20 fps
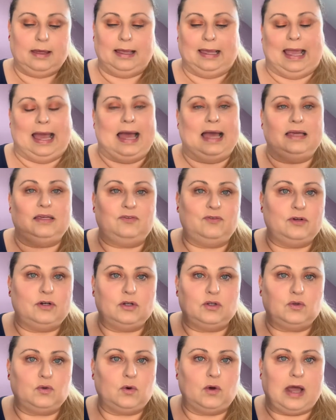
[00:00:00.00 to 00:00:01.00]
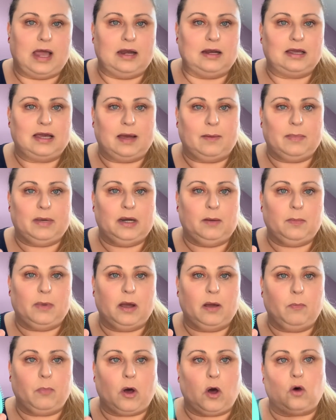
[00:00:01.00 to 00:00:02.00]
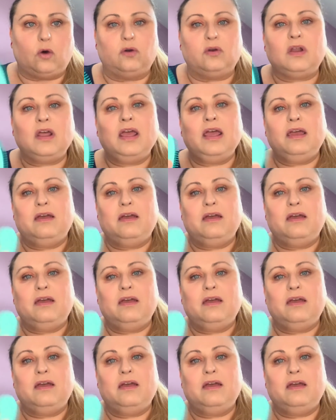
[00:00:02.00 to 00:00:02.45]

ja, ich finde, so eine kann man immer gebrauchen.